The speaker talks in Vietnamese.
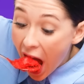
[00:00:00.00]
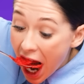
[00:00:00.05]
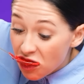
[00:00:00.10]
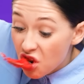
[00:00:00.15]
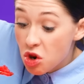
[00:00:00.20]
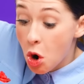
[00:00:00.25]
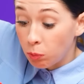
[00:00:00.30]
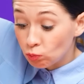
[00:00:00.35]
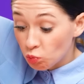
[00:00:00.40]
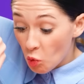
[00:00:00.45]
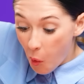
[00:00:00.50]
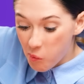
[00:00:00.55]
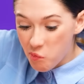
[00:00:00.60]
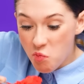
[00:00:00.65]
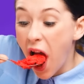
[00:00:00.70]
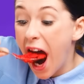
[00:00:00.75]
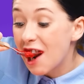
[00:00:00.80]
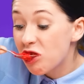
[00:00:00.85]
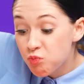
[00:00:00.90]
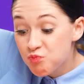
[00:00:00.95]
Ôi
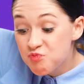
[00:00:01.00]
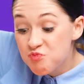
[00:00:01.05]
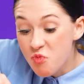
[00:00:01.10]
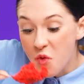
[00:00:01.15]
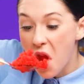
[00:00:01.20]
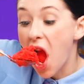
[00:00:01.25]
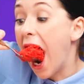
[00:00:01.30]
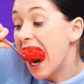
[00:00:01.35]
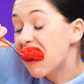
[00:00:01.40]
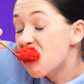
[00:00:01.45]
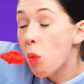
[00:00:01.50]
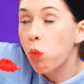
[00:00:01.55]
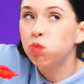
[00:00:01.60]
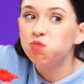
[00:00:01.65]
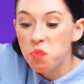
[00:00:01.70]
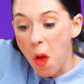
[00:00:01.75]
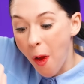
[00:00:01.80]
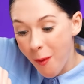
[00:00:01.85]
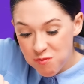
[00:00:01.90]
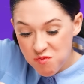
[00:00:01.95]
trời ạ, à, ở đây
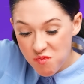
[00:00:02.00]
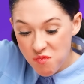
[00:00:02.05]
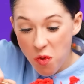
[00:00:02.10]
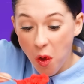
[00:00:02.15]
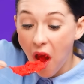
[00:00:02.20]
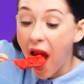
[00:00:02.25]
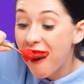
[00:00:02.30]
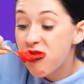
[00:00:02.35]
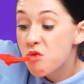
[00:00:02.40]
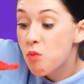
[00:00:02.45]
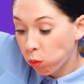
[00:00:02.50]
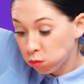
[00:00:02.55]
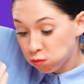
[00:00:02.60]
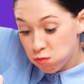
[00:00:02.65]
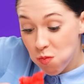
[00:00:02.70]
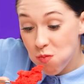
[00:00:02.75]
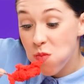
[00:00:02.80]
bên dưới lại còn có cả